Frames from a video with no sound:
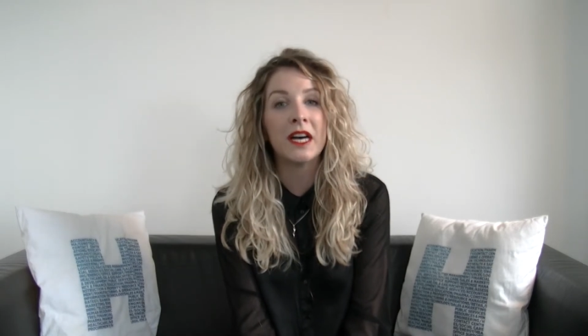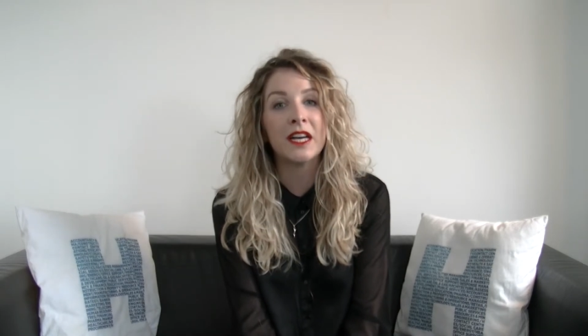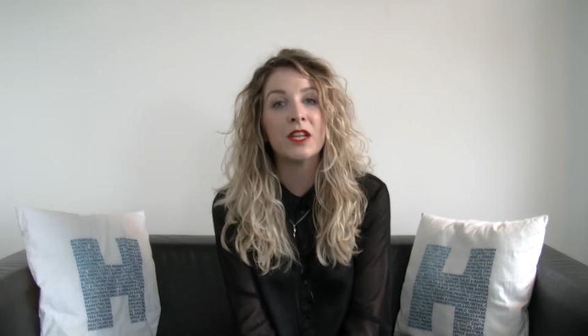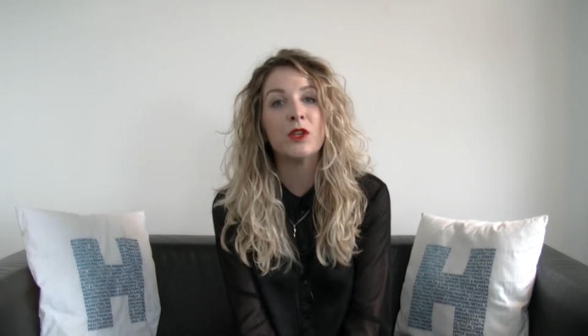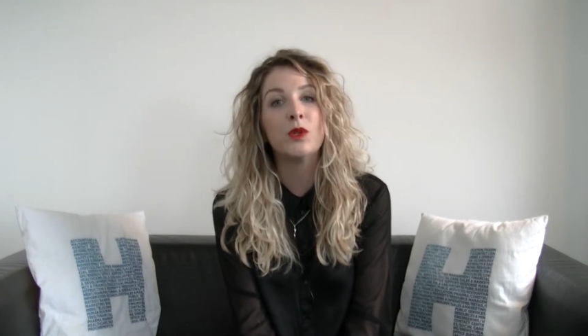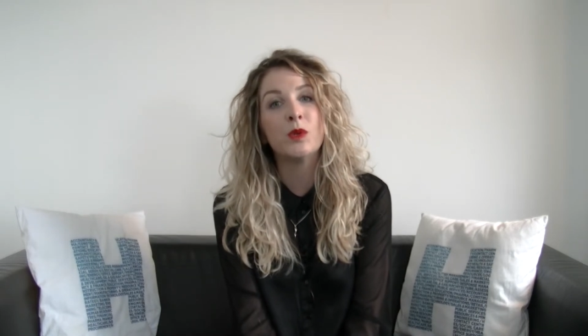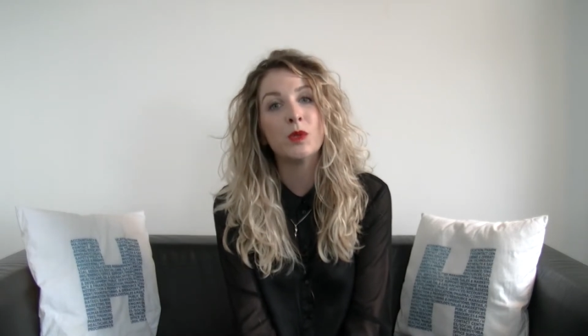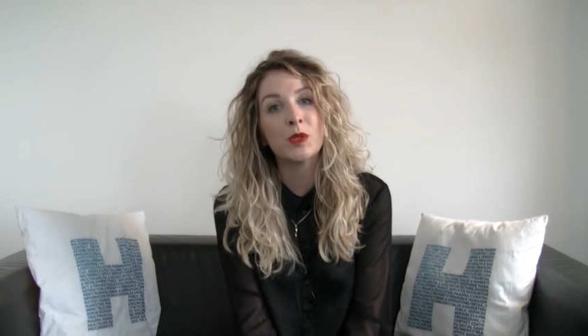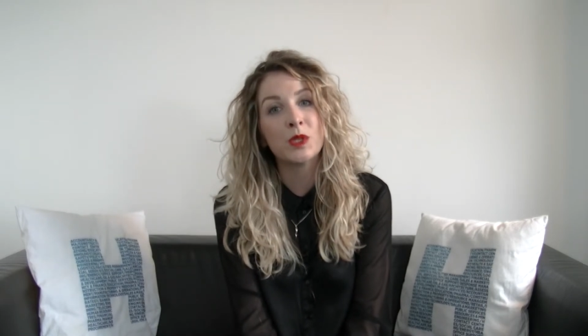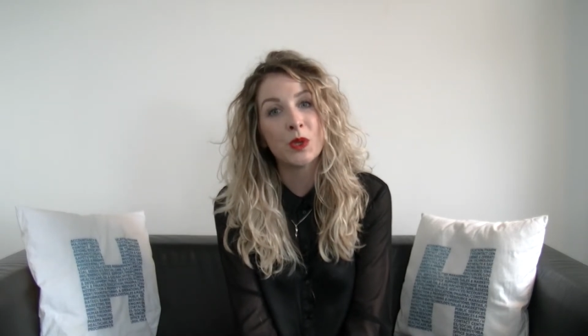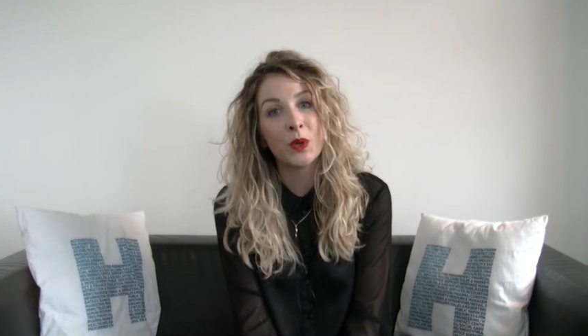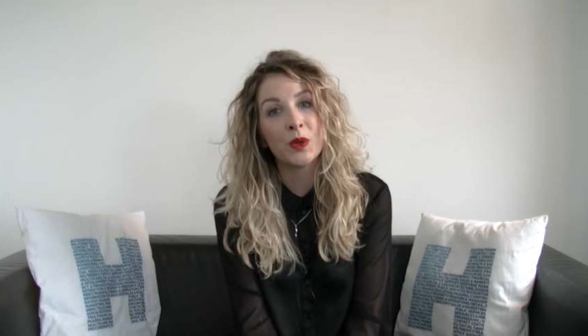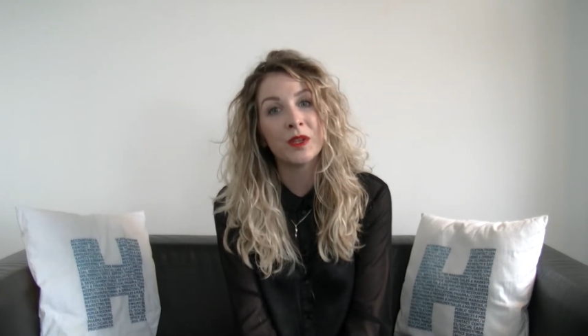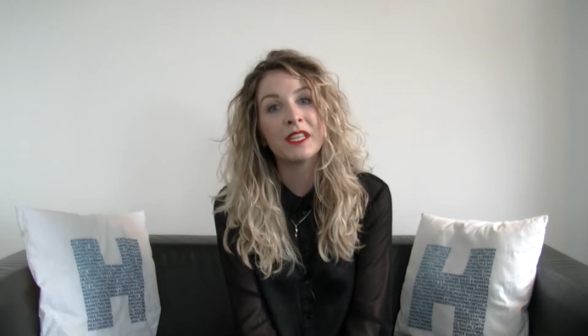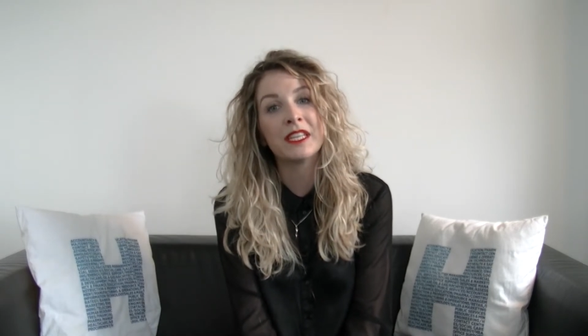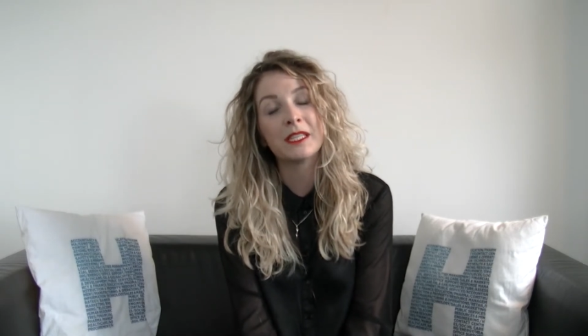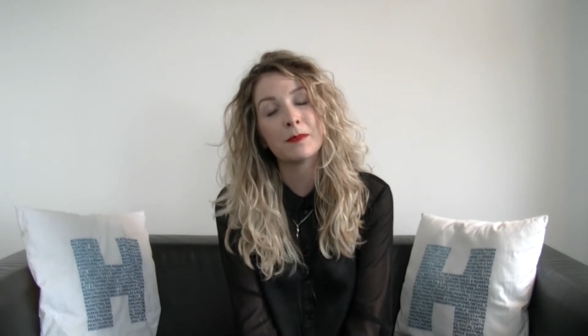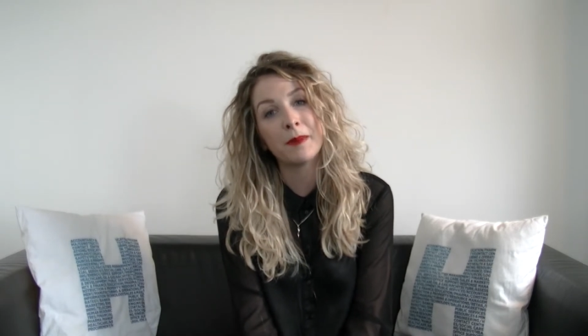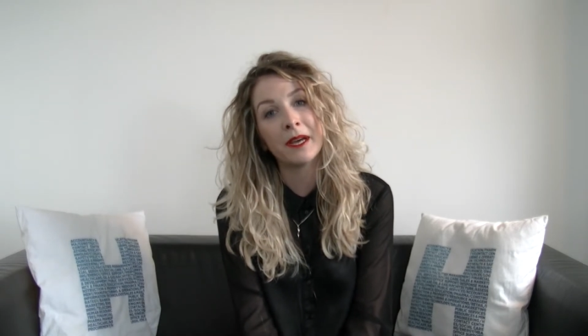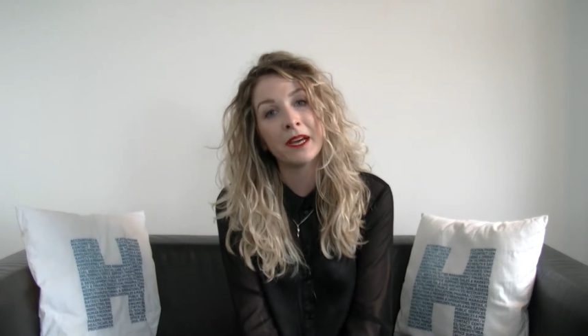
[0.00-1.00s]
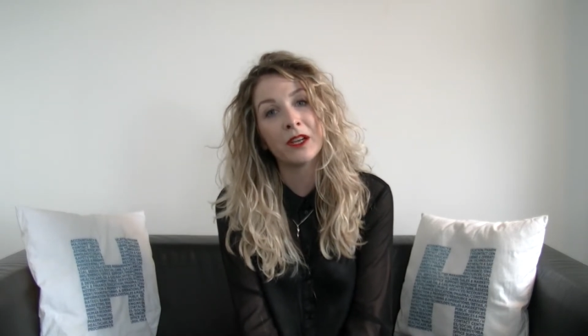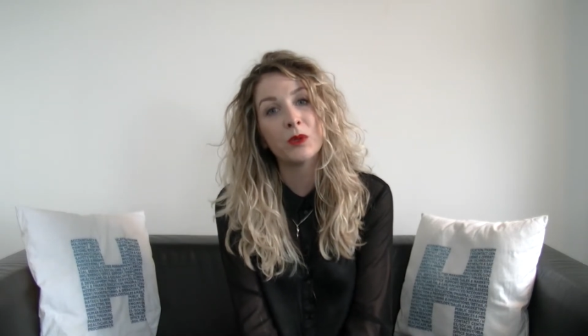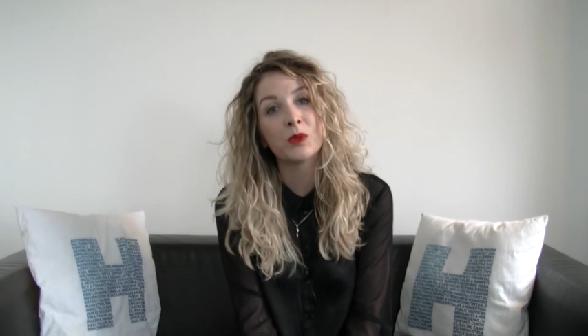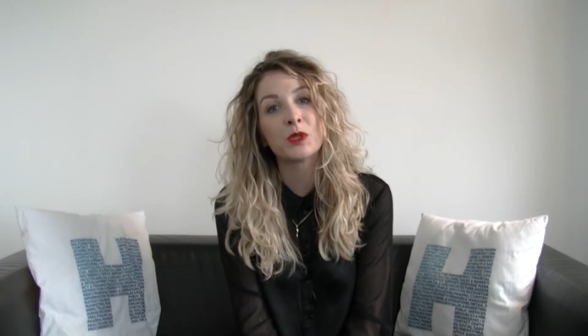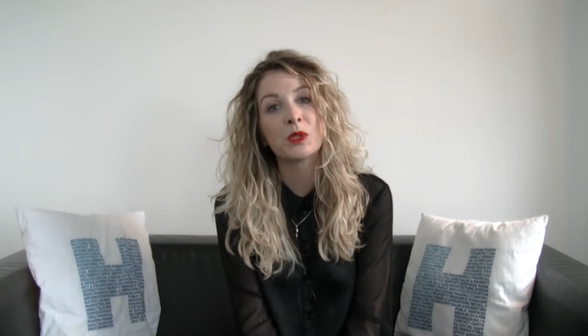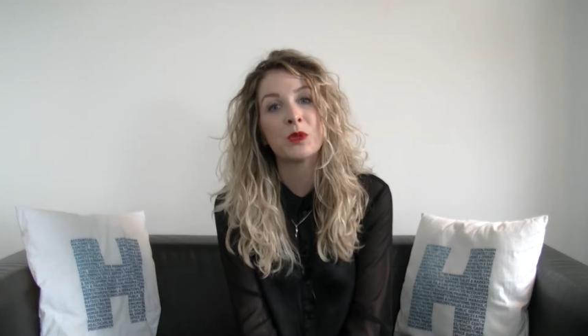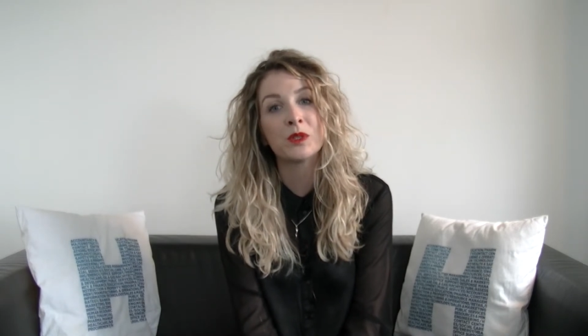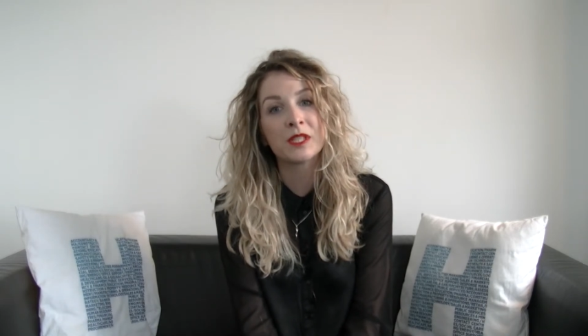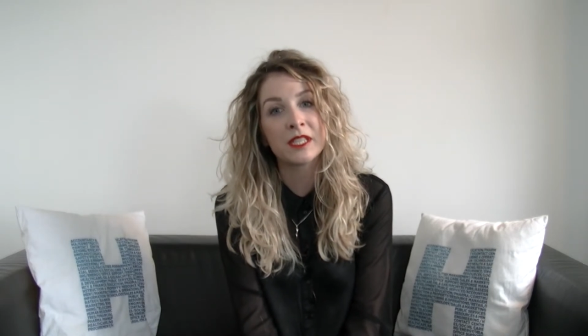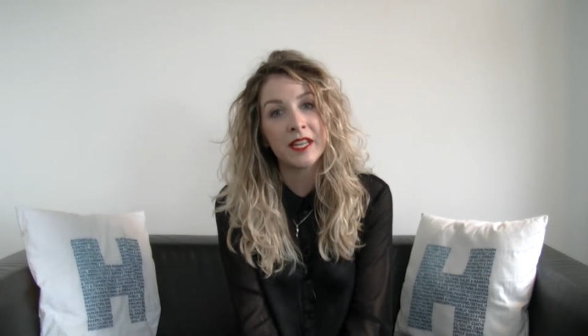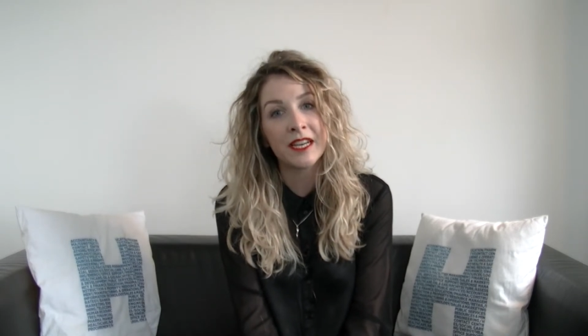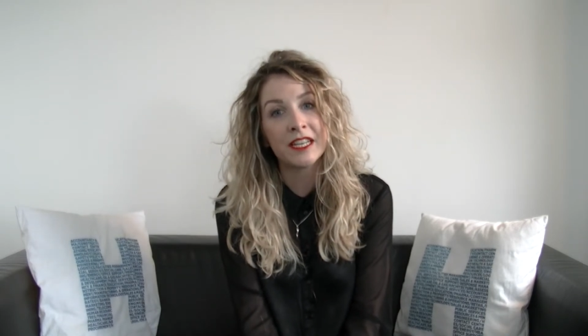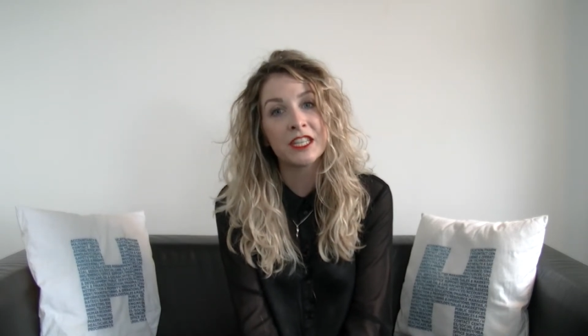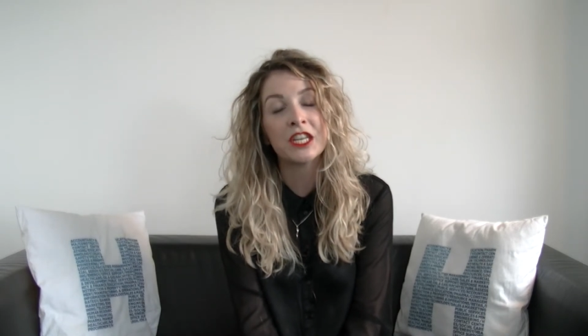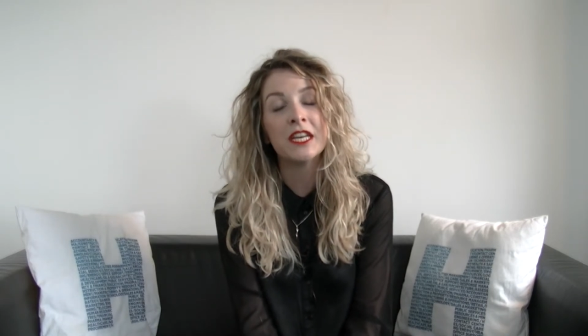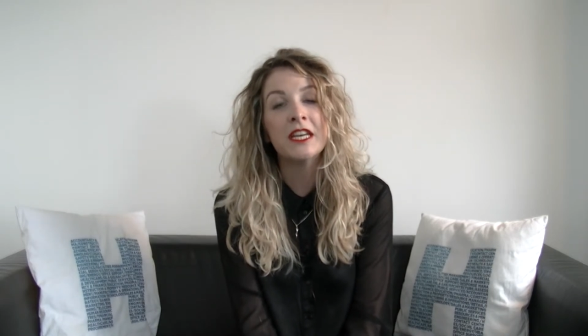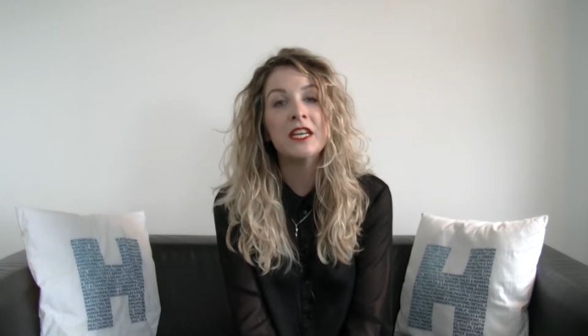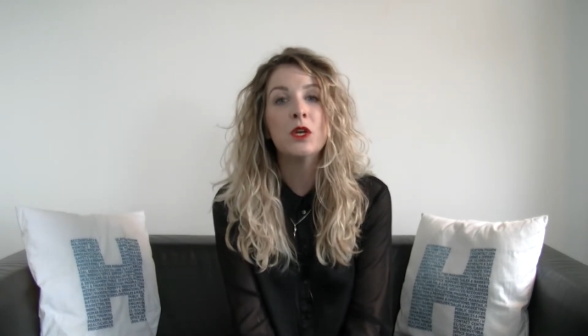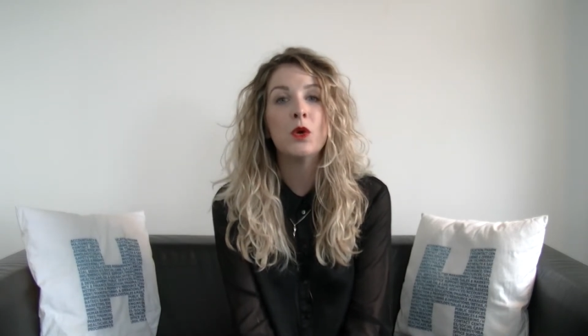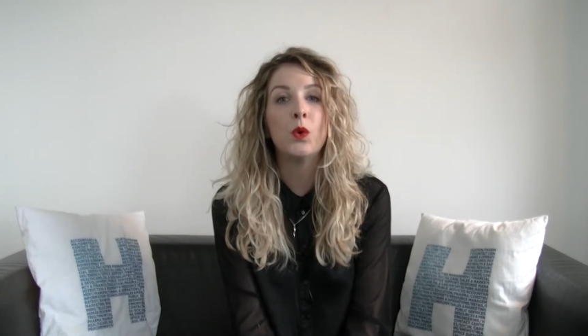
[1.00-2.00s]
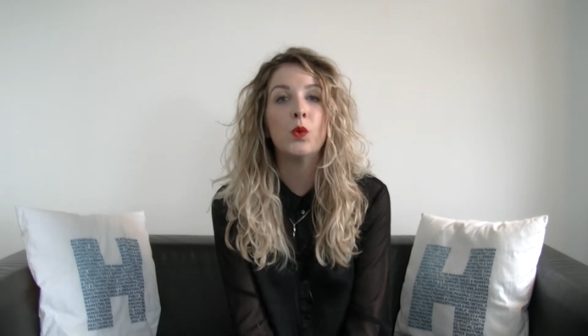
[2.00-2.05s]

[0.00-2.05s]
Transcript: un à deux ans d'expérience en stage